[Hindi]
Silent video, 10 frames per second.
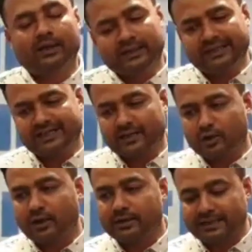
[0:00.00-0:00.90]
ये जान
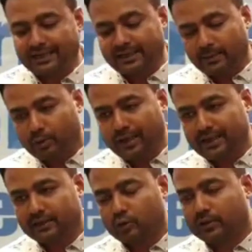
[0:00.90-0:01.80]
को जान के आपको
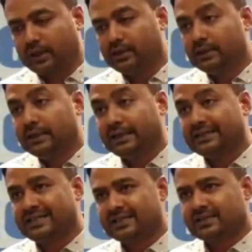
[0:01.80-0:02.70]
हैरत होगा कि
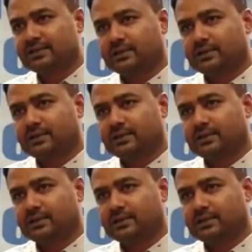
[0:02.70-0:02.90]
जिस